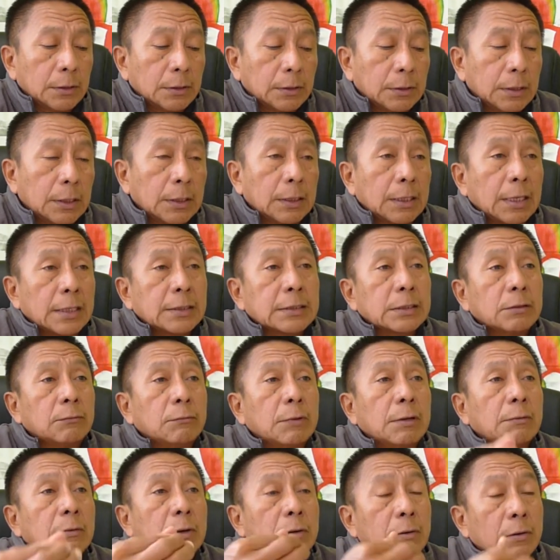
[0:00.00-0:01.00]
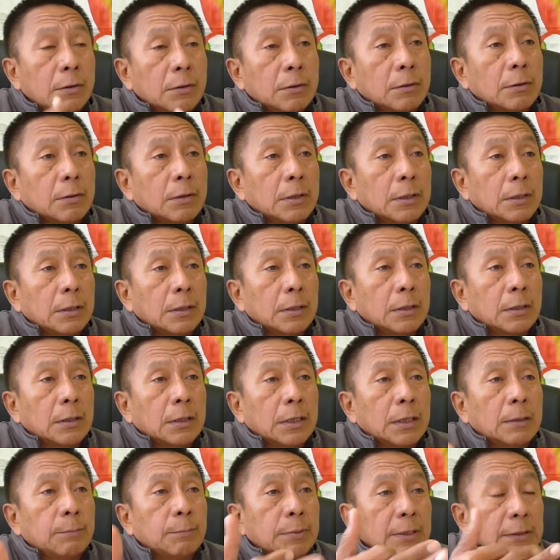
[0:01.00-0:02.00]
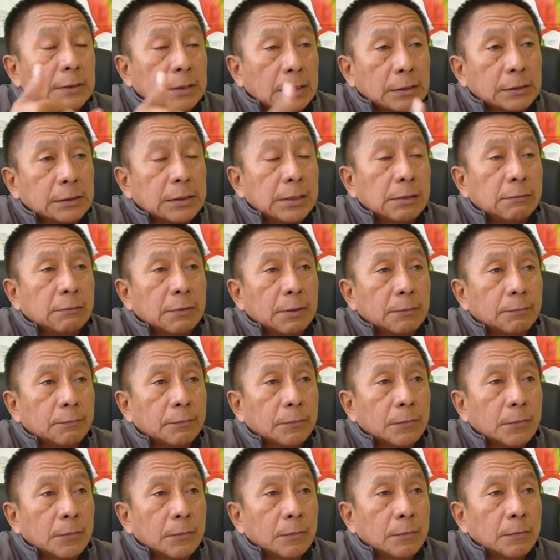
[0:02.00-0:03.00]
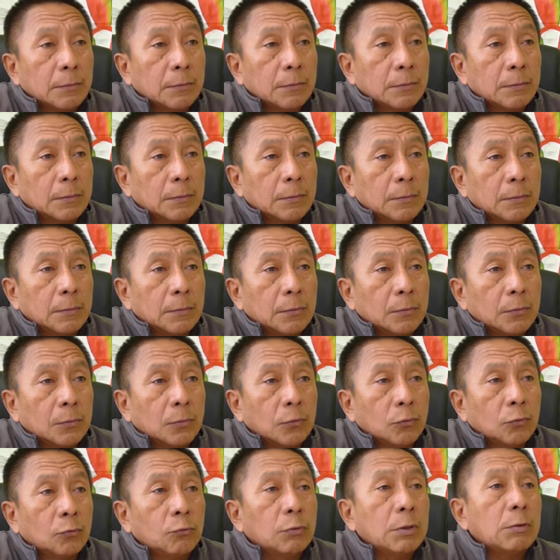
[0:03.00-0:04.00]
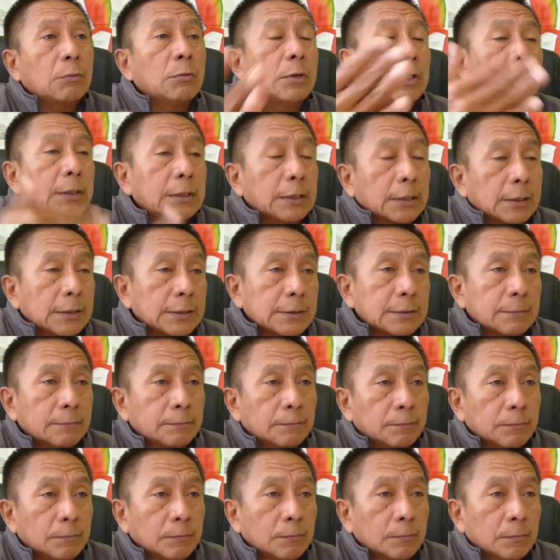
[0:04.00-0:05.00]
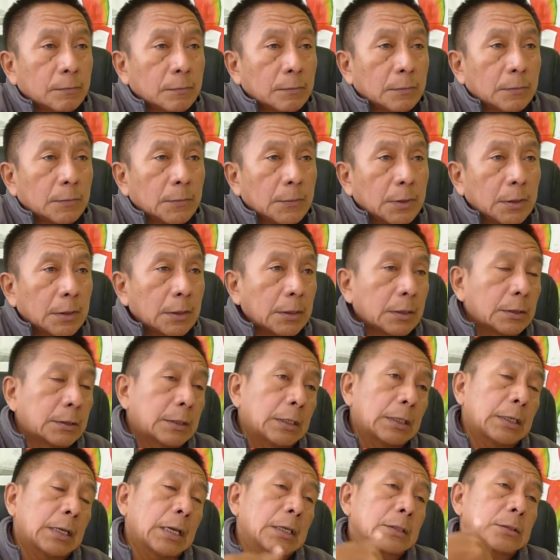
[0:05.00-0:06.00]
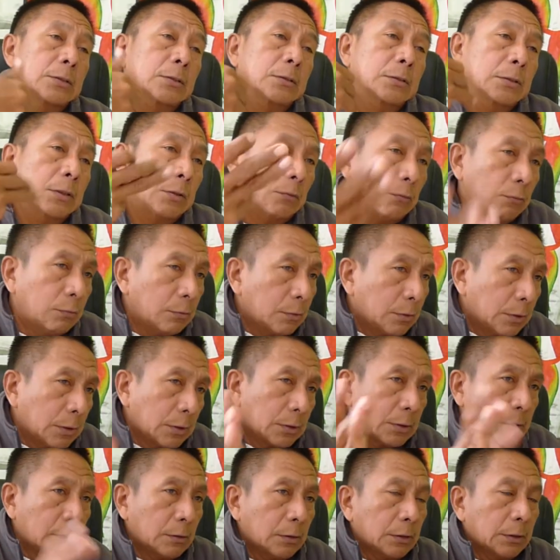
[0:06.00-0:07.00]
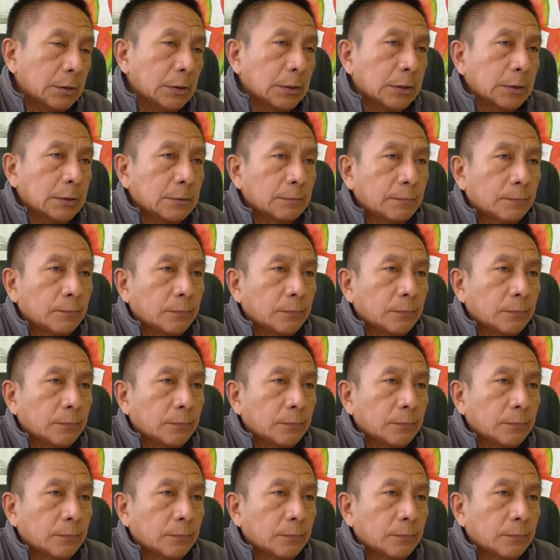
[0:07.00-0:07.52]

que nace nueva expectativa, nuevos líderes. En este caso, sé uno de esos líderes,